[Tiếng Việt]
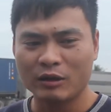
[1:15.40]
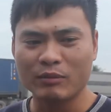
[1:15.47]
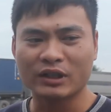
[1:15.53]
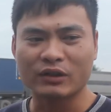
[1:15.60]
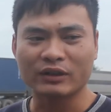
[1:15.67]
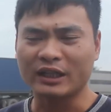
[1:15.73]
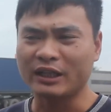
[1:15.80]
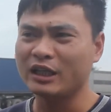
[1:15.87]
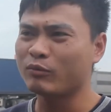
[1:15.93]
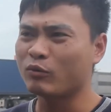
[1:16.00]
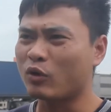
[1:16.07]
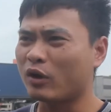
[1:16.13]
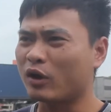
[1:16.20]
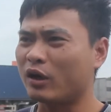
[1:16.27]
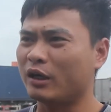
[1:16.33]
Mình có thể đi
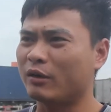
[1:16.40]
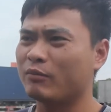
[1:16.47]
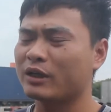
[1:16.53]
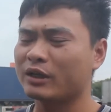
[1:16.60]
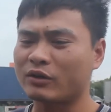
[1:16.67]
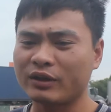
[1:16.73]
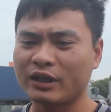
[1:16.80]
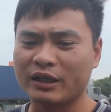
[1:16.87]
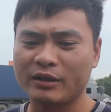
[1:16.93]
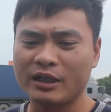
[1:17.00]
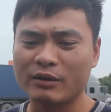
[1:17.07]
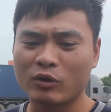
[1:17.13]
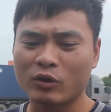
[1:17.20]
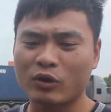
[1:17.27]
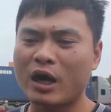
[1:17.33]
một cái
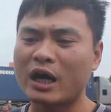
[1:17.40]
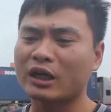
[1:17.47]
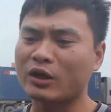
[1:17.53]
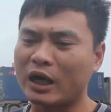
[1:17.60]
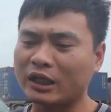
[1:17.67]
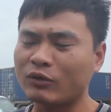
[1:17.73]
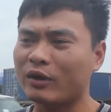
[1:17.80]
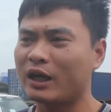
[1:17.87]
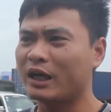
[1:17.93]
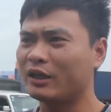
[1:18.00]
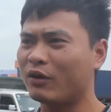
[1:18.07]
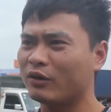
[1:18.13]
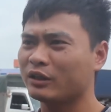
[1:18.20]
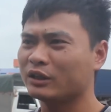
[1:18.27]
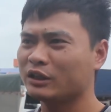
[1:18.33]
đoạn ngắn qua đấy
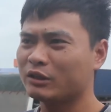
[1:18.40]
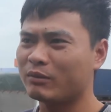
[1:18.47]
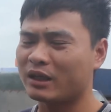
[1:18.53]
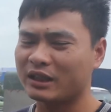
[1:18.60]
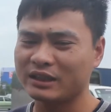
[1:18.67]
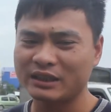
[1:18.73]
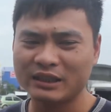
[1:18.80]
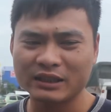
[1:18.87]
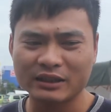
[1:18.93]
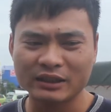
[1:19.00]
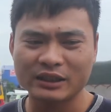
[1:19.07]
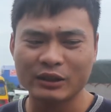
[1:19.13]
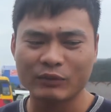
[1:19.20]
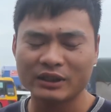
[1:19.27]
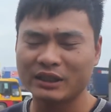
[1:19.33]
thôi, nhưng mà cái
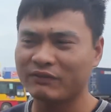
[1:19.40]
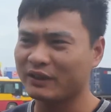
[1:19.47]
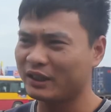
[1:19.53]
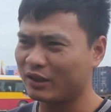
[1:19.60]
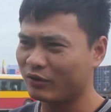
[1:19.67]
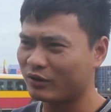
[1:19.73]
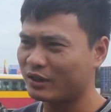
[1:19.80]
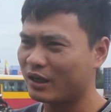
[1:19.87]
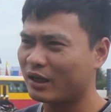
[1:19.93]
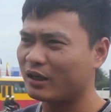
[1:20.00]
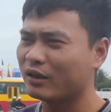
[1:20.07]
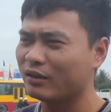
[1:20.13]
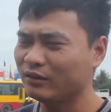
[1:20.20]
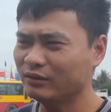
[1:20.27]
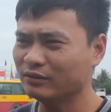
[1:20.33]
chi phí đang rất là
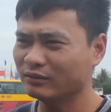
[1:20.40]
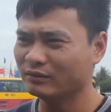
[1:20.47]
lớn.